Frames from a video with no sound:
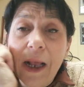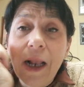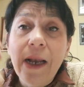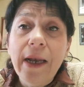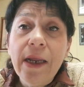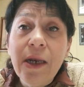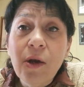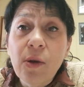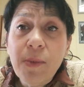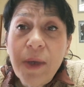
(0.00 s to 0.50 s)

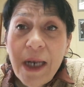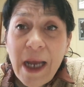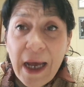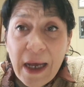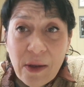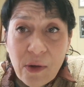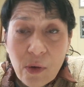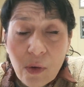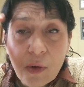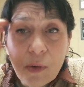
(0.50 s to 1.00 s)

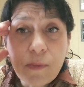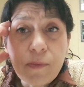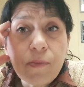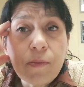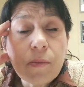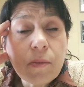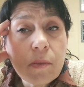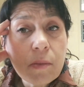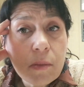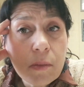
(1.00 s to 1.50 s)
l'innominato
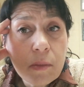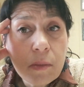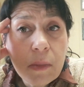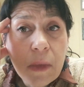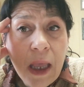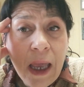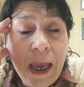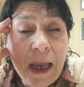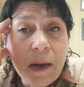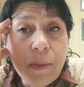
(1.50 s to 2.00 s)

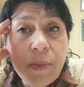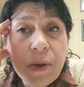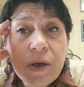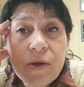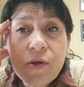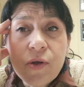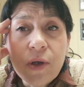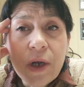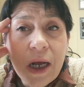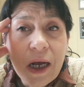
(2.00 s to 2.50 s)
è il
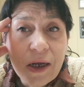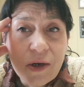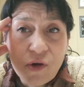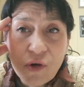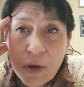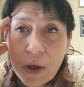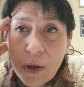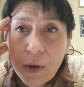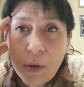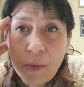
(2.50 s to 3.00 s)
personaggio
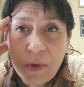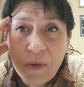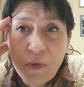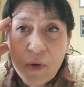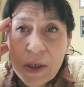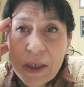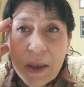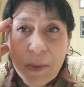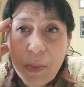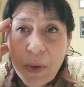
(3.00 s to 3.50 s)
che, come voi
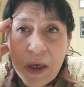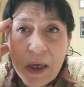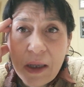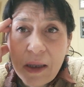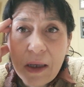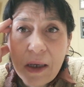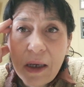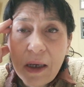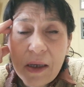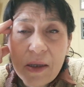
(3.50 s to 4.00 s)

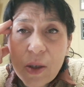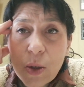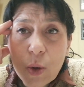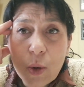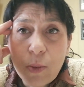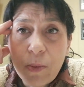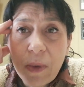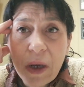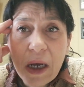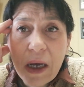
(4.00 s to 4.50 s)
sapete,
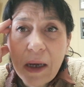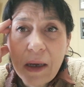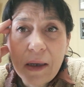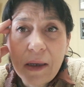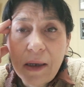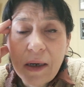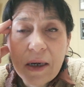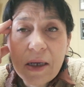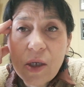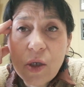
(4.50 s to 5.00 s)
insomma,
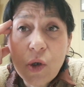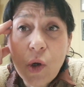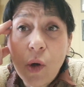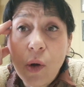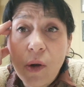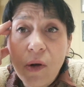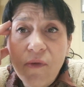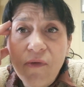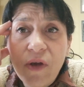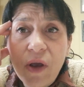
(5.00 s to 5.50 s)

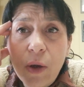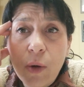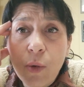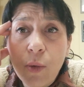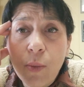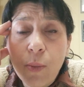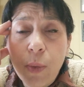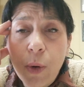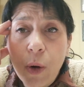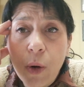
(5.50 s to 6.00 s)
risolve
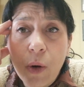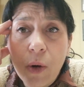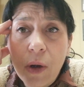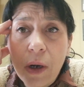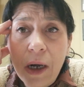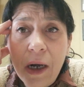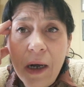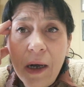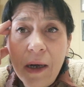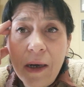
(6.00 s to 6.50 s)
un po'
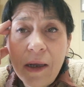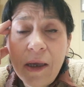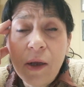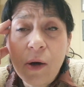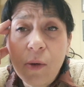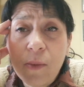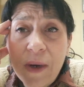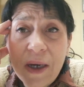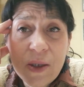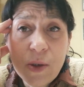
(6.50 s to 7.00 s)
il
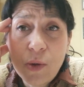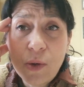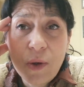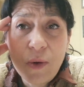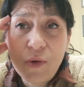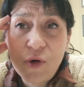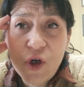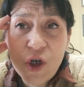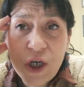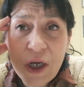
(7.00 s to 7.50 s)
romanzo di
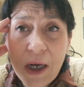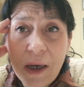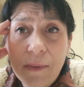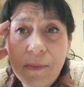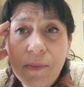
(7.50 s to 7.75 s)
Lucia.